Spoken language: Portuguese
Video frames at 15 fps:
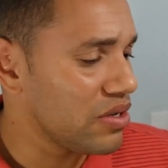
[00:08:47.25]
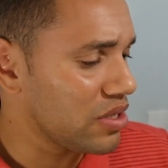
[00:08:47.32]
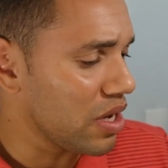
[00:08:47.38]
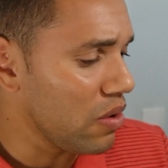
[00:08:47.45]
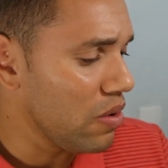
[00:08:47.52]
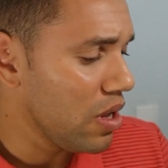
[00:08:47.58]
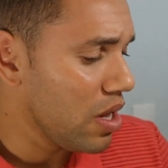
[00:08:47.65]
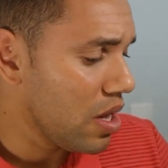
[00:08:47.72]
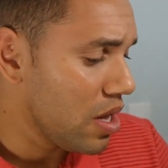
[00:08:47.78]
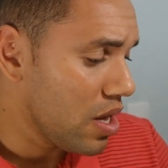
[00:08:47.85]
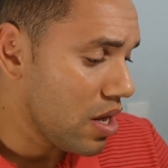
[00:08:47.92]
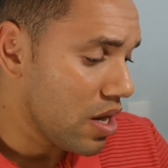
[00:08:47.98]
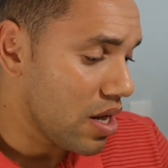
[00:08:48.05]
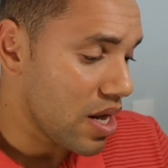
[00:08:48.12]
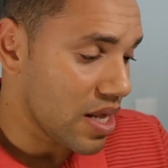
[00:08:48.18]
Então
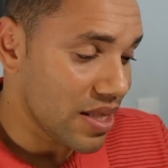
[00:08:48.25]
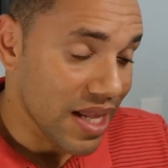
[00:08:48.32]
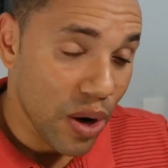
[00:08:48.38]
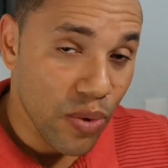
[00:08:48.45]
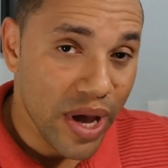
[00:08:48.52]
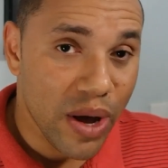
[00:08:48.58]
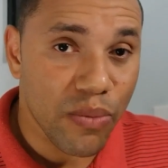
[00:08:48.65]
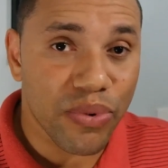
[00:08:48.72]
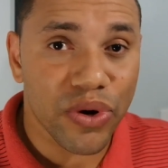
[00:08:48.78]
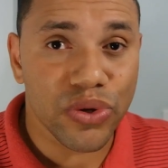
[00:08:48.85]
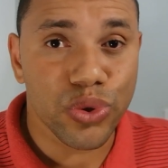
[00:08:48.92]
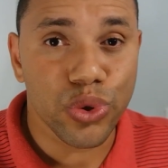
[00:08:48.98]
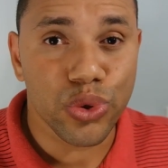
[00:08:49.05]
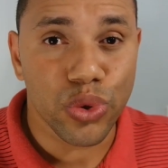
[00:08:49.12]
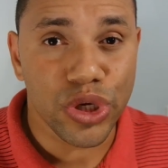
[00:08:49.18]
uh, não é um
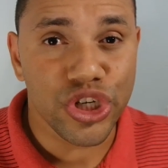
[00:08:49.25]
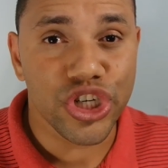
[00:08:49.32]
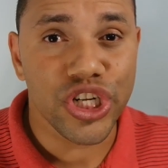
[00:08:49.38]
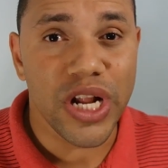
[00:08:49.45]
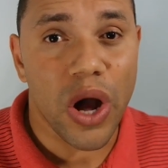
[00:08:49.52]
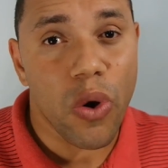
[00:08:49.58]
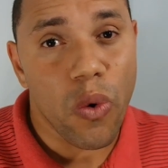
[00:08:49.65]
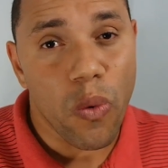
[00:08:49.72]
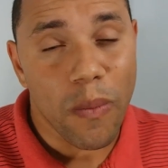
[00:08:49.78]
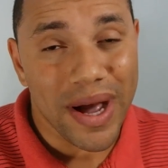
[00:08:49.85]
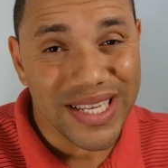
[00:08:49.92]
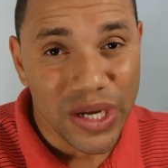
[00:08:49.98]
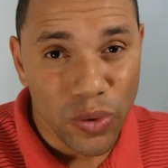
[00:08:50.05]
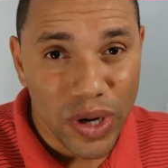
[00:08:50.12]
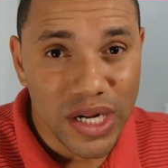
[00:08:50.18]
produto original,
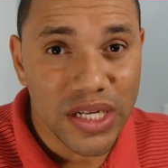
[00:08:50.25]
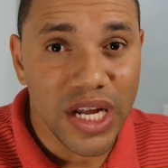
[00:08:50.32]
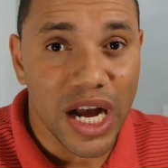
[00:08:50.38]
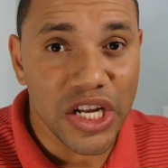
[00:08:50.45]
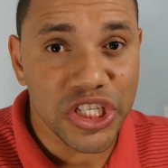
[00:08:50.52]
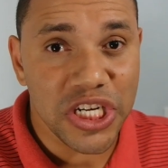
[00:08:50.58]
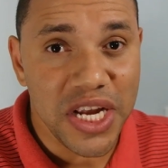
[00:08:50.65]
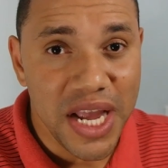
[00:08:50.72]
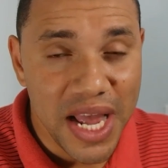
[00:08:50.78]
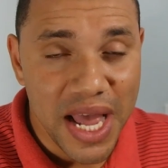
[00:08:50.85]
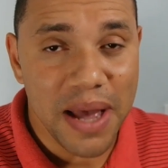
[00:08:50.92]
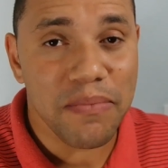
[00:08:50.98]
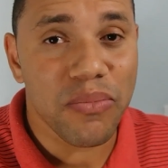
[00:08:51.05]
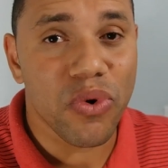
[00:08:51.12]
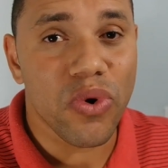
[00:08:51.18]
mas a qualidade
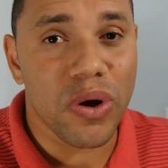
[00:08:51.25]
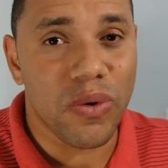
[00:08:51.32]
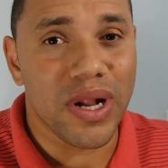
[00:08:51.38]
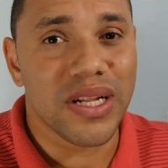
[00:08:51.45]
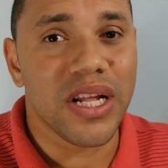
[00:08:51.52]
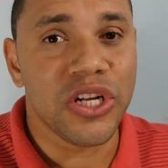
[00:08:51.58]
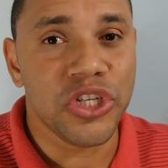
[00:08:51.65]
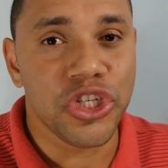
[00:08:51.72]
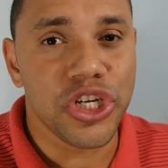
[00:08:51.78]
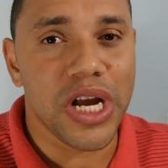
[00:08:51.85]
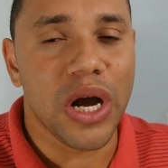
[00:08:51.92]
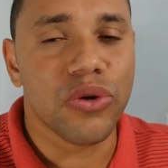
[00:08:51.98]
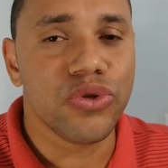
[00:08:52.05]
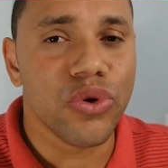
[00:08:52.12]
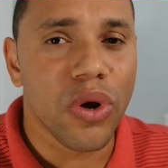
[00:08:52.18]
é boa, a qualidade de
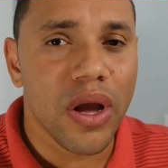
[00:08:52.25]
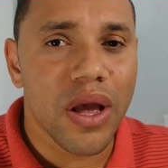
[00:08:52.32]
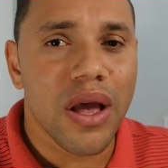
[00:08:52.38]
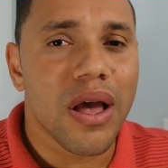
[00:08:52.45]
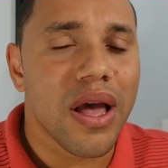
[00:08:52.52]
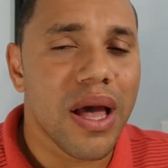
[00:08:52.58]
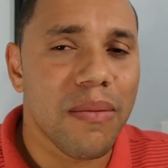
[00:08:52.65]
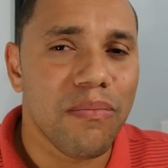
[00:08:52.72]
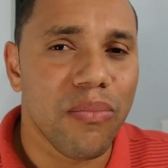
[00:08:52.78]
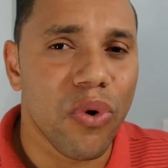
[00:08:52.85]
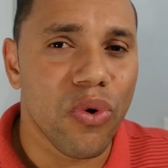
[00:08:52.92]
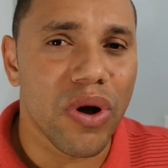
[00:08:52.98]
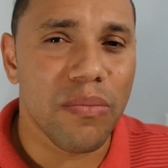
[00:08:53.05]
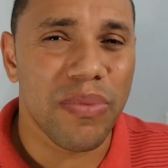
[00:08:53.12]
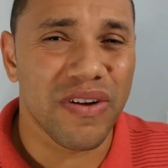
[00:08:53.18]
áudio é
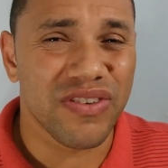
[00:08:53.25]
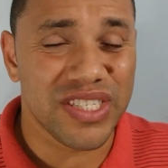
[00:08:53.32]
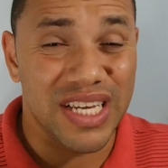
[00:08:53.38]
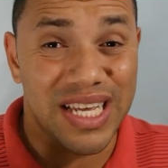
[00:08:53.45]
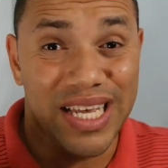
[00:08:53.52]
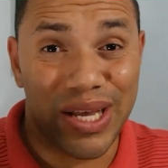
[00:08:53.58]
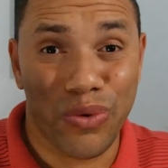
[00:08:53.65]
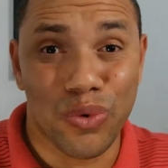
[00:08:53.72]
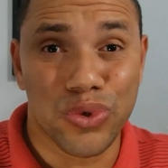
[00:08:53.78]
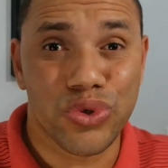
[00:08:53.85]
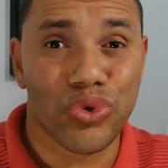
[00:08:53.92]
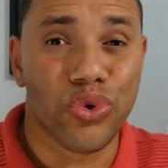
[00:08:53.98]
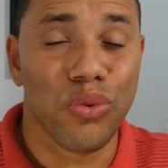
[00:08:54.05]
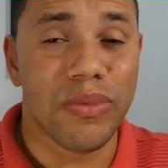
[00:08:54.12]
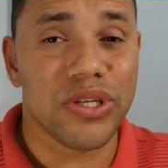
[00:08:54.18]
boa para você que
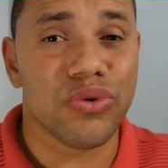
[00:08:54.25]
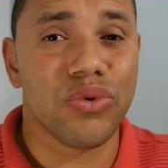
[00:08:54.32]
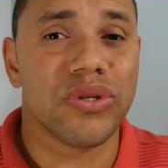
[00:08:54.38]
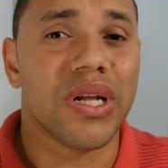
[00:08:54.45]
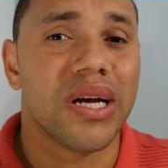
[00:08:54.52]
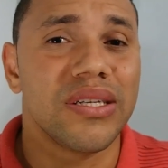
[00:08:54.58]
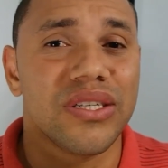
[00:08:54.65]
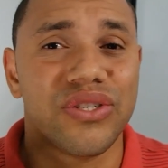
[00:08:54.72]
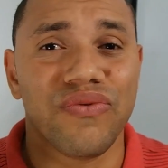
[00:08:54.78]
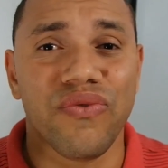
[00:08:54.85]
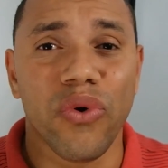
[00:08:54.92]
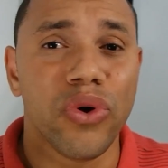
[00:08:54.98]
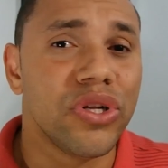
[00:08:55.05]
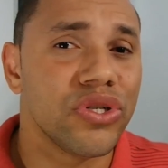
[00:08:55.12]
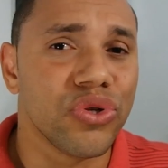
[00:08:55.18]
costuma escutar esses
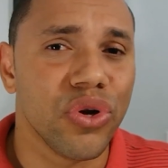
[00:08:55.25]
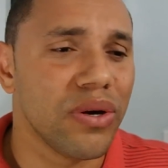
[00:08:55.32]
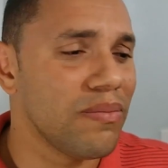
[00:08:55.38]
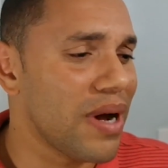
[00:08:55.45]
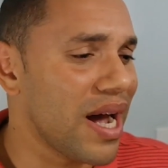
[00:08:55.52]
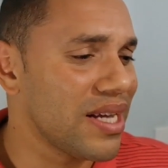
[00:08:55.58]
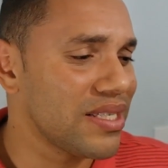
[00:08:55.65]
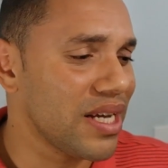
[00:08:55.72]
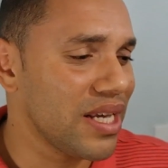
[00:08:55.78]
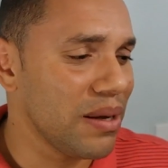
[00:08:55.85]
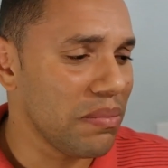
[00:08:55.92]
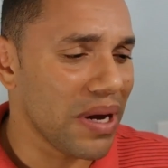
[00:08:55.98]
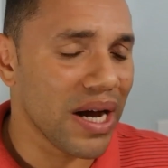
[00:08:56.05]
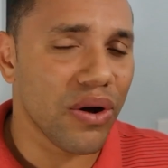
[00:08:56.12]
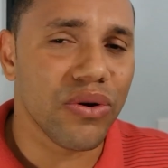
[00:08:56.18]
fones normais aqui,
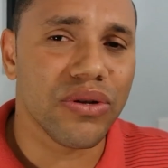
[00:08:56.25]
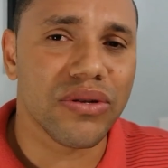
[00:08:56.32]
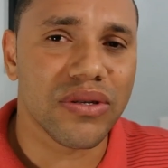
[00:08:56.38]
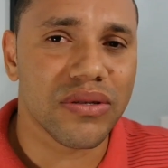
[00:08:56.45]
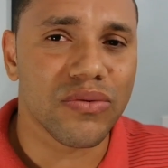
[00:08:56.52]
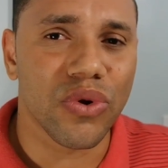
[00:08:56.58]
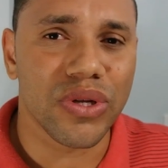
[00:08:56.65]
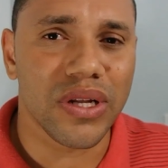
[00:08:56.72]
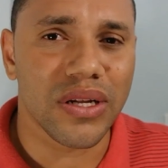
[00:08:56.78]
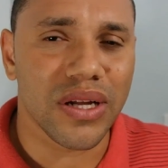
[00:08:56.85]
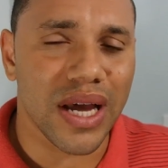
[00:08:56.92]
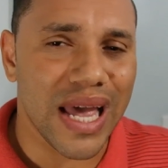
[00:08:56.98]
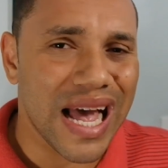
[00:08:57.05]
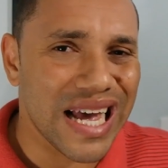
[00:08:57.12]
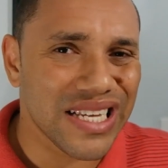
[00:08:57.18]
pagar 80
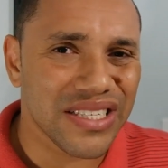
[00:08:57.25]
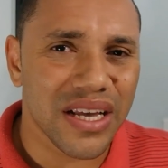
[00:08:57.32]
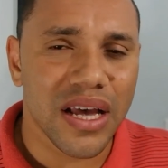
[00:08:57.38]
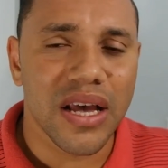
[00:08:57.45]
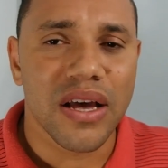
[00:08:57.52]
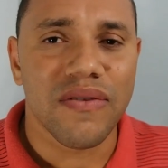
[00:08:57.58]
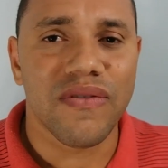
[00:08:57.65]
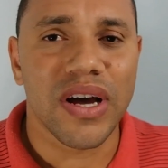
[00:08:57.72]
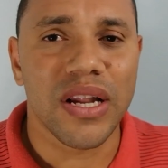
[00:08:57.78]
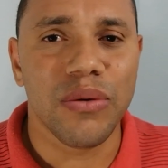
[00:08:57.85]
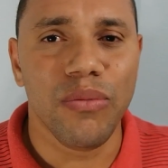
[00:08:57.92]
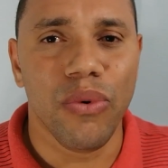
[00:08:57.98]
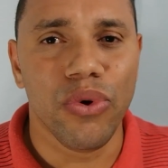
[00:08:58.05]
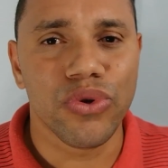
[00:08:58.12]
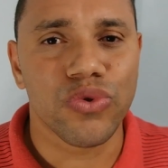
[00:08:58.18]
reais vale
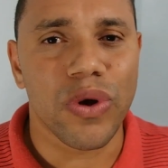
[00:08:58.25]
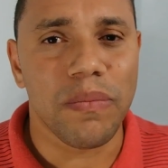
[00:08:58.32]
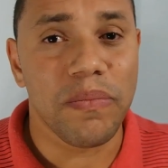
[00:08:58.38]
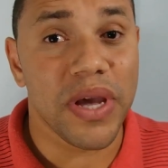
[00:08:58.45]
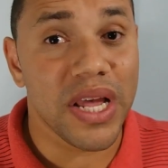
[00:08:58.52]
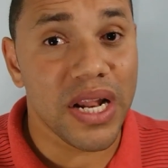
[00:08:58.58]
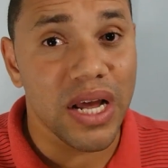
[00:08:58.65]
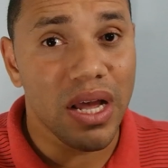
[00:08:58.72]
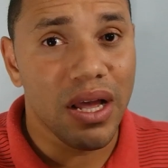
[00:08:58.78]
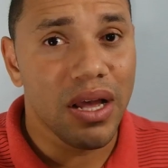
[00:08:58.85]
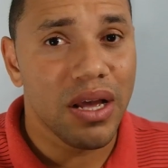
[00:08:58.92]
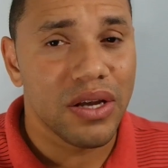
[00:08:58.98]
muito a pena.